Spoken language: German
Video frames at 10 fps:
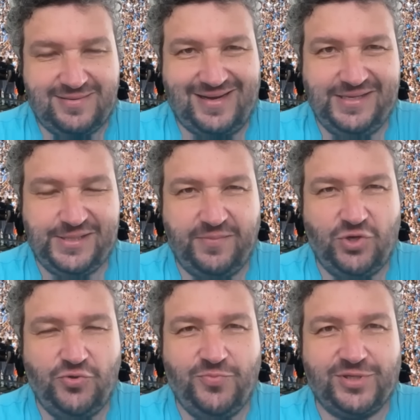Radis Erben,
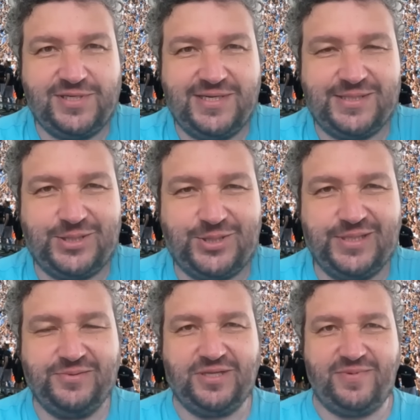der Löwen-Podcast. Schön,
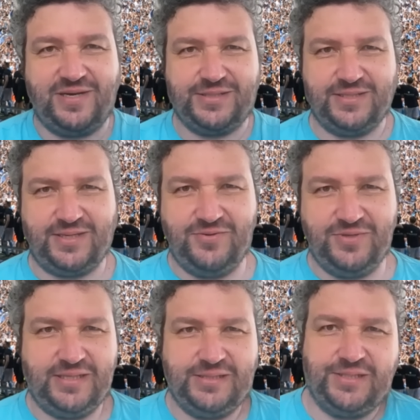dass ihr mit dabei seid. Hallo
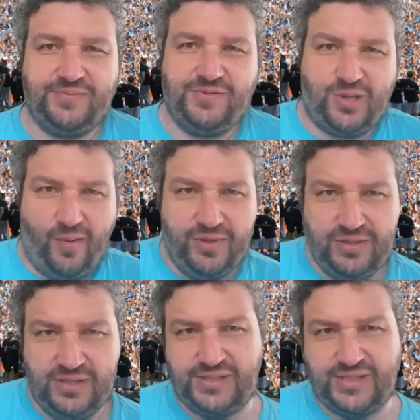und herzlich
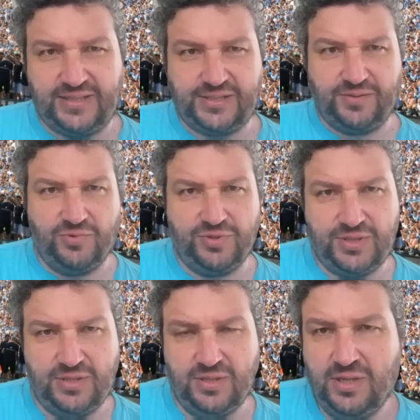willkommen. 60
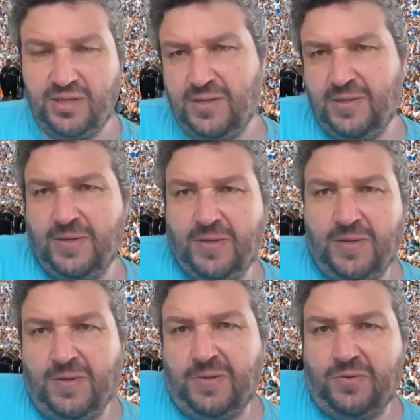München.
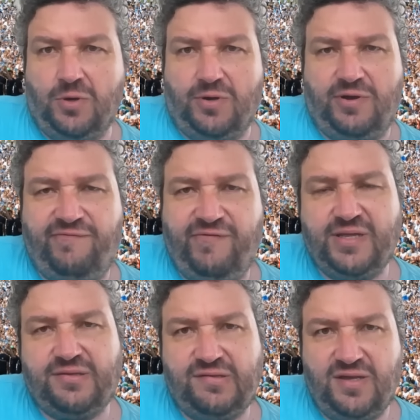Jo,
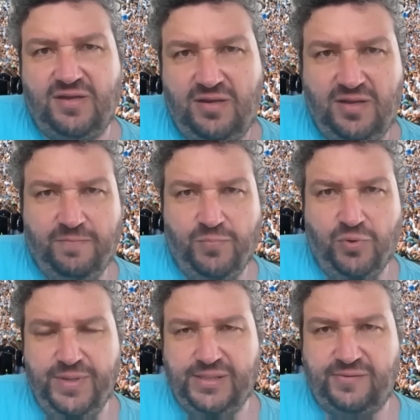verliert gegen die
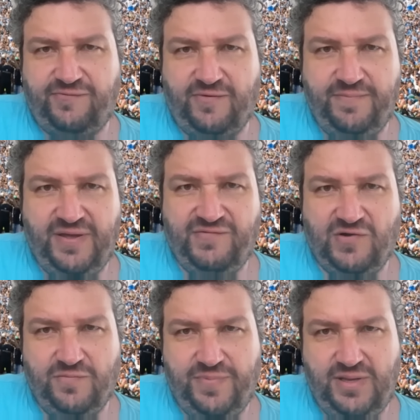Bubis vom
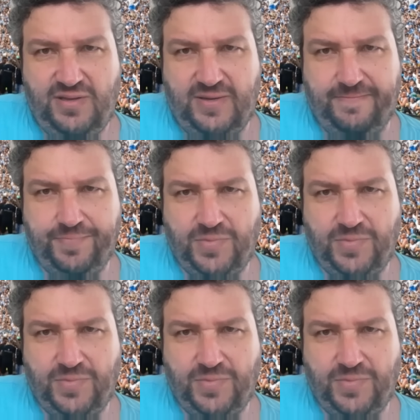BVB